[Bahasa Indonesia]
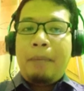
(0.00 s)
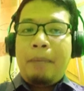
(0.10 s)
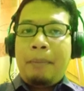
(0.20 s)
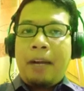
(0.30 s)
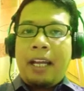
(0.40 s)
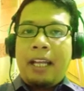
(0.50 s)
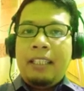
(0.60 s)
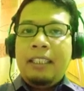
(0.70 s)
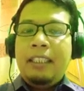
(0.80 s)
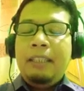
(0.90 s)

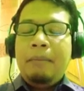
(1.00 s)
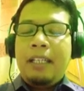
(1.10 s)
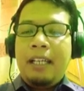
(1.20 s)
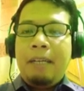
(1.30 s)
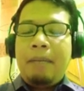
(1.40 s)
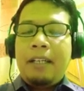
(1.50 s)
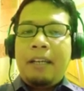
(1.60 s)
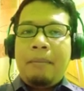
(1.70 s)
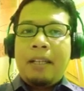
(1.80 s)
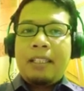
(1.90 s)
berpakaian di mana
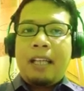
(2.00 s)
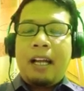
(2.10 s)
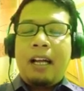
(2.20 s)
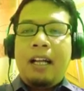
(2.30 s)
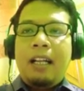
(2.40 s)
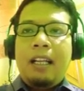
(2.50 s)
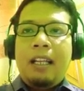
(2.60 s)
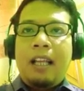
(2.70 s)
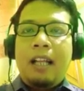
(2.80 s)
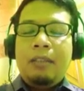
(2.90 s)
pada masa
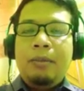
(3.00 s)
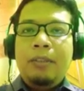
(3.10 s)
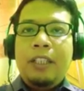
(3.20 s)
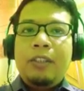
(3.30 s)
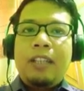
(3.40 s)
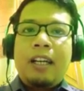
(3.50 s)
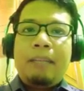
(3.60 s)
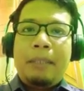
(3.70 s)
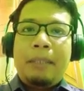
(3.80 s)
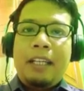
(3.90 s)
lalu itu
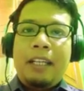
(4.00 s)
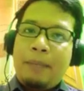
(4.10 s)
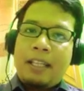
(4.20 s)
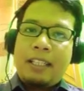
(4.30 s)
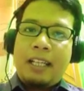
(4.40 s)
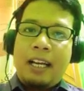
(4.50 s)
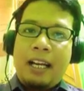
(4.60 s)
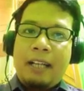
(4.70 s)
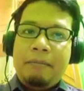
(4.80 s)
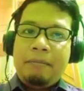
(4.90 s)
sangat berbeda dengan masa
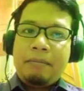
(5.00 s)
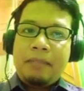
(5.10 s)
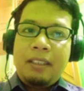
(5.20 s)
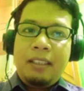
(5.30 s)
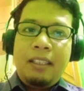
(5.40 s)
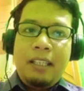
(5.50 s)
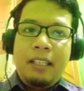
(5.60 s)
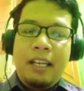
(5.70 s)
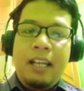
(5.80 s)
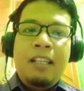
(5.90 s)
sekarang.
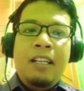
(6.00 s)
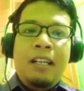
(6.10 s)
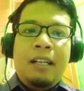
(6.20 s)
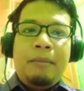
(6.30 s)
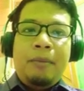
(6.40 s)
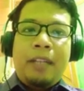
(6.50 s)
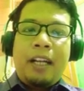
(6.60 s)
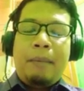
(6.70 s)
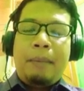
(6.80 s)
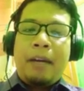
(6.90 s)
Ya, mulai
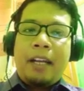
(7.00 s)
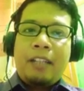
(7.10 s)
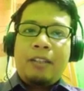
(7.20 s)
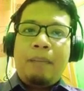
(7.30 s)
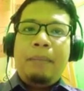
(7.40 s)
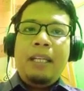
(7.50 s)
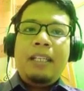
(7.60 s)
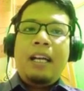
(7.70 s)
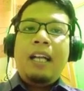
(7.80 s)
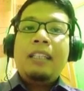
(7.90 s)
gaya berpakaian sudah
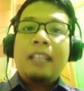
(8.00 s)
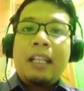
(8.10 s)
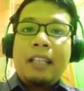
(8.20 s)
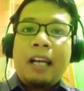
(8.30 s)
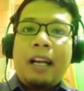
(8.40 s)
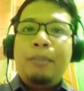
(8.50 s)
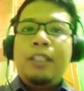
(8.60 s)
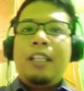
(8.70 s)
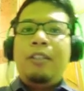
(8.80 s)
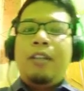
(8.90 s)
berbeda, tata
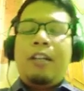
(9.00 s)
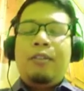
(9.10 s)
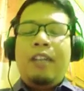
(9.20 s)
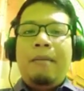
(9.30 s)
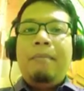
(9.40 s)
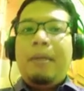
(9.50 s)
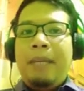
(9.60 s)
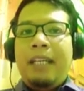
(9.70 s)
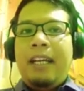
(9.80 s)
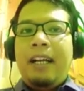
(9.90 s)
rambutnya juga sudah
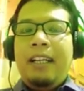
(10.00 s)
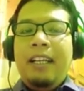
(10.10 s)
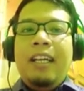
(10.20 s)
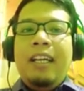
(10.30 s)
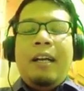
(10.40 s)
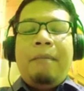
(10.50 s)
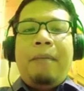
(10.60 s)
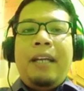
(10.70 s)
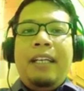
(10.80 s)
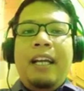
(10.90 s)
berbeda.
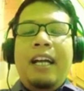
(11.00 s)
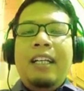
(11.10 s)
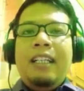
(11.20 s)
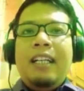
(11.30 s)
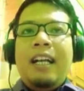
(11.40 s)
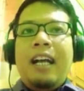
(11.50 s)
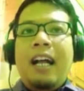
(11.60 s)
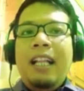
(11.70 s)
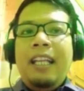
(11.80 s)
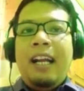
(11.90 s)
Pada
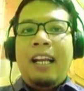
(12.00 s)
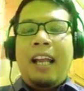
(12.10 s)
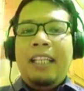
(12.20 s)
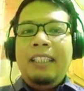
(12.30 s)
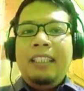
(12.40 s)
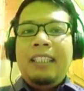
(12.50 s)
hal yang lain,